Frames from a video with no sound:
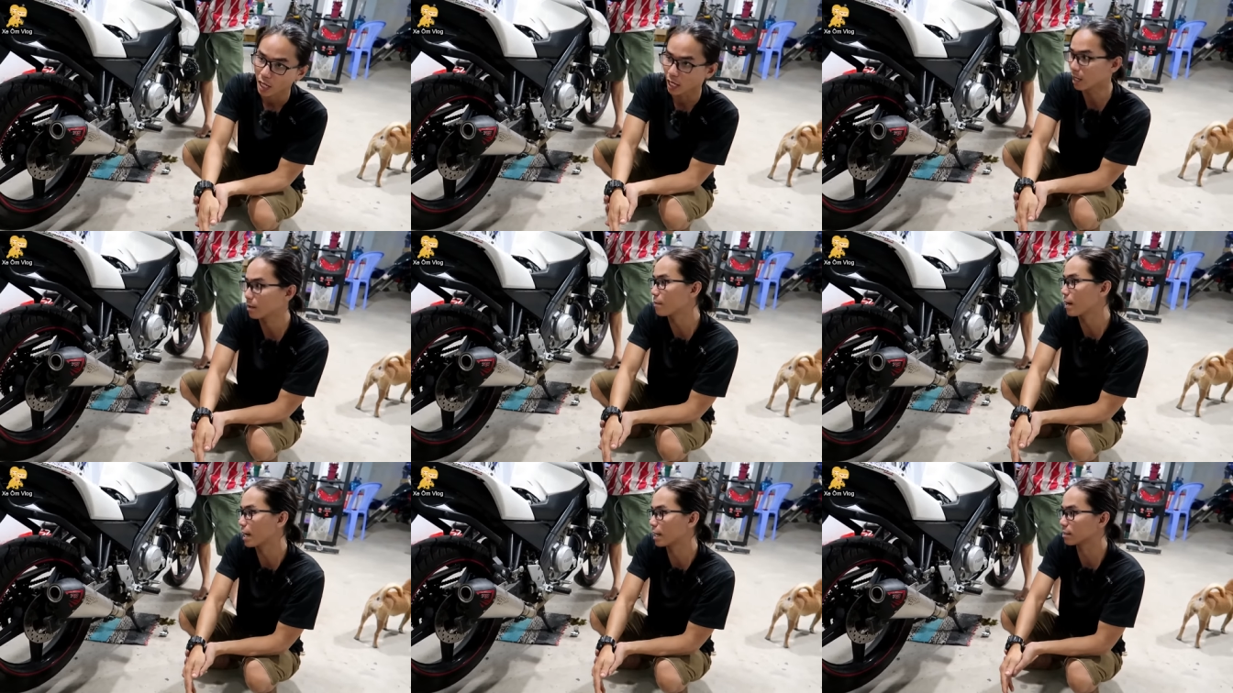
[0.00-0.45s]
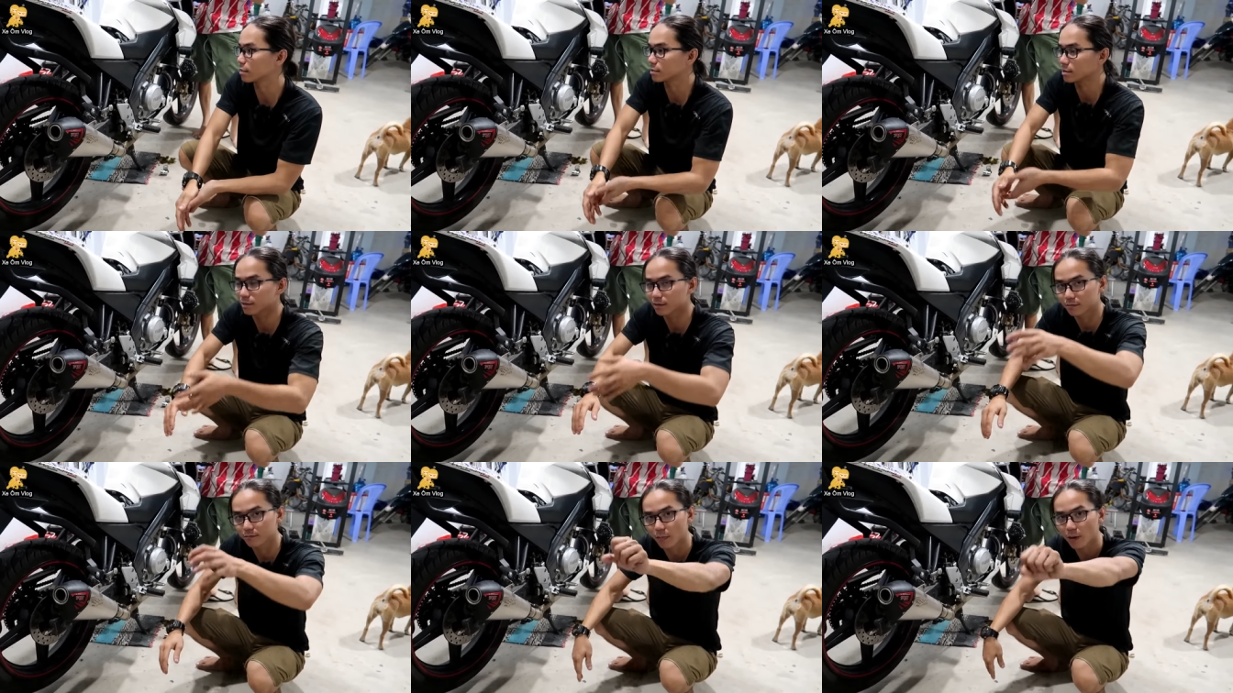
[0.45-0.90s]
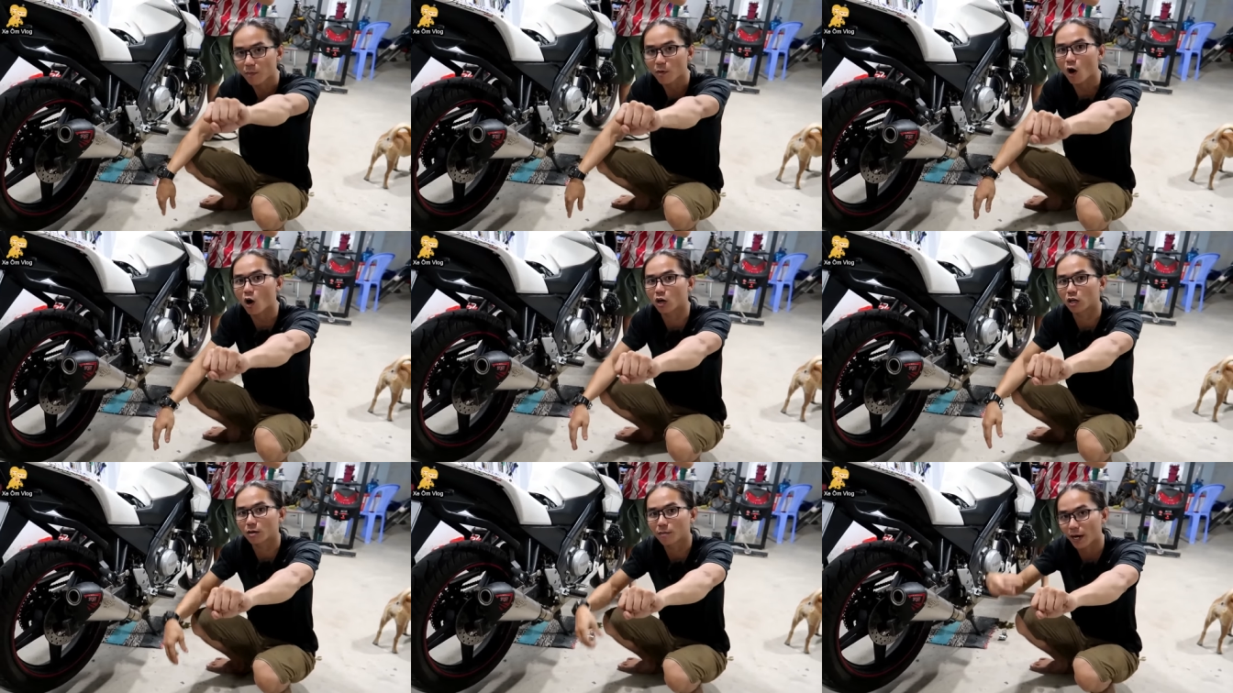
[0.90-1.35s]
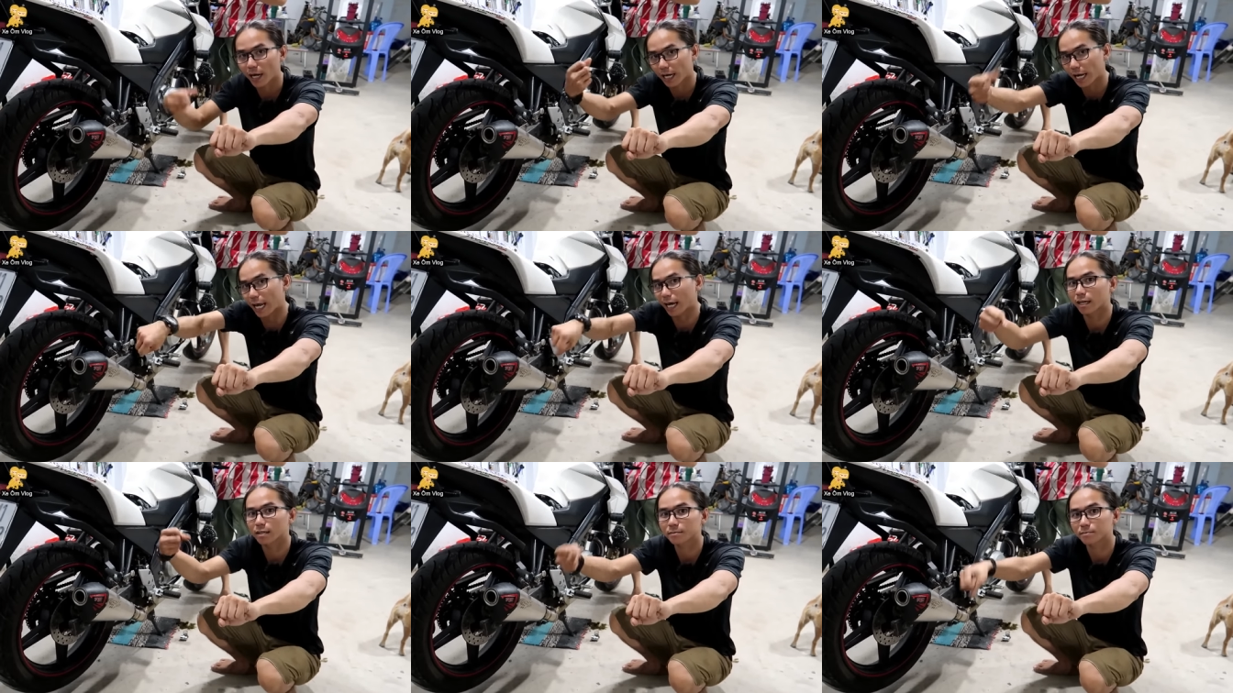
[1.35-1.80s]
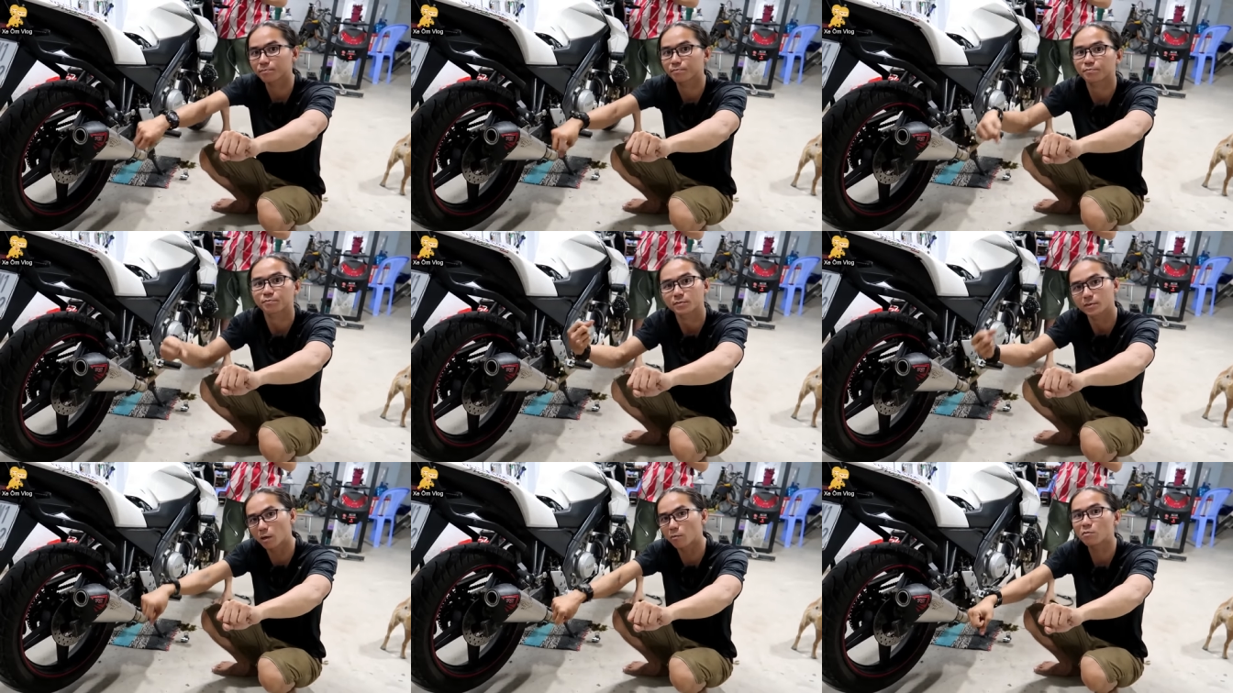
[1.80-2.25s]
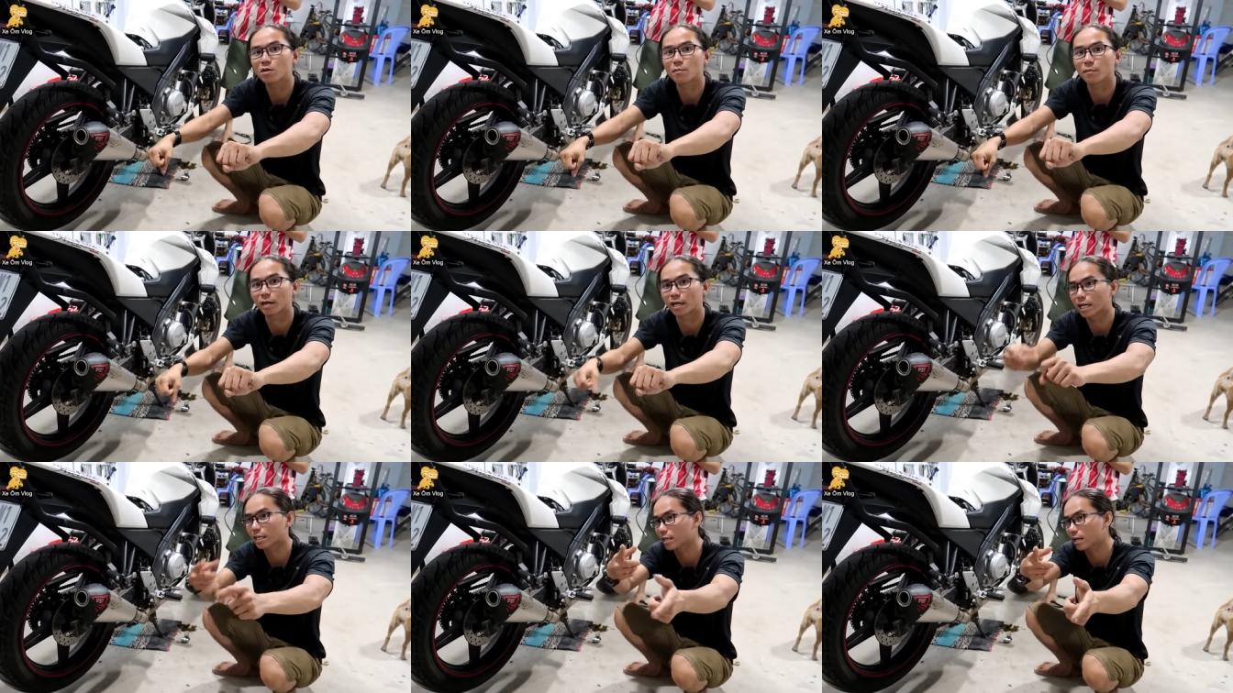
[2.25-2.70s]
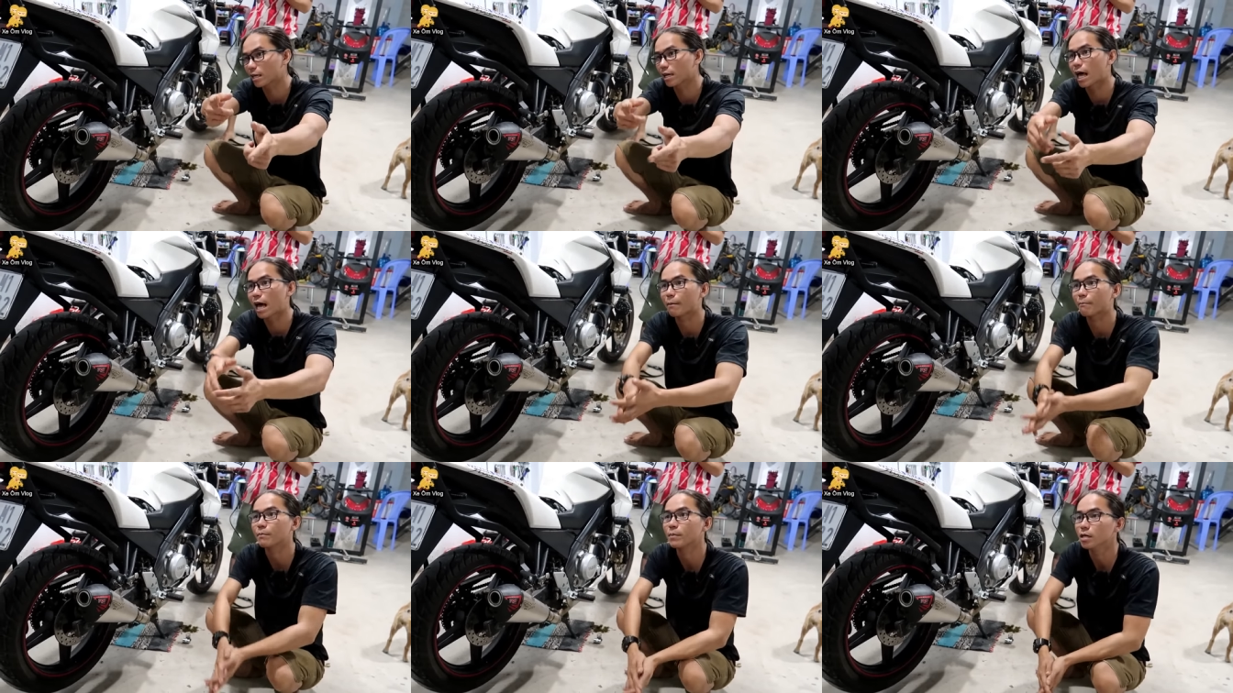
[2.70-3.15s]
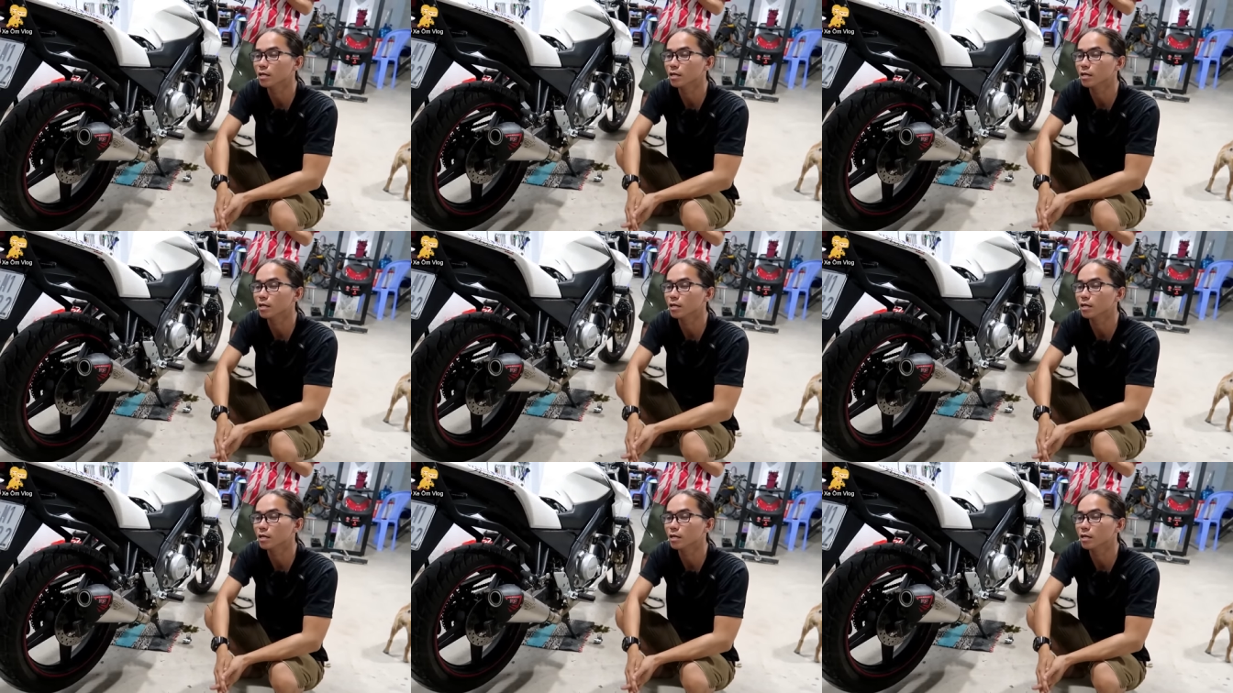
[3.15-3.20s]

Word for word: thì các bạn bóp con các bạn nè giống như mình đã từng làm